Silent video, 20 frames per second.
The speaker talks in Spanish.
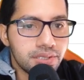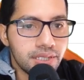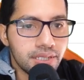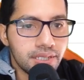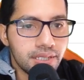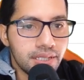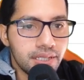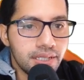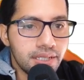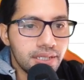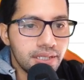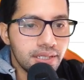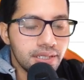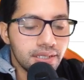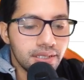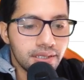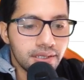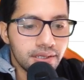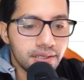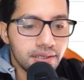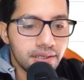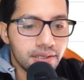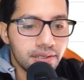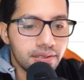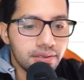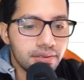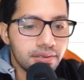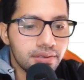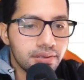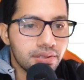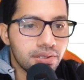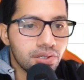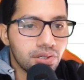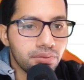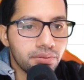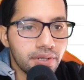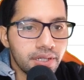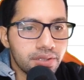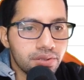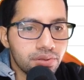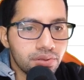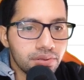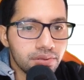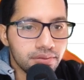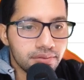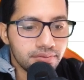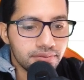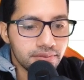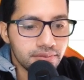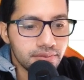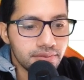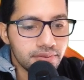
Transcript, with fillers: Jenny Robleto.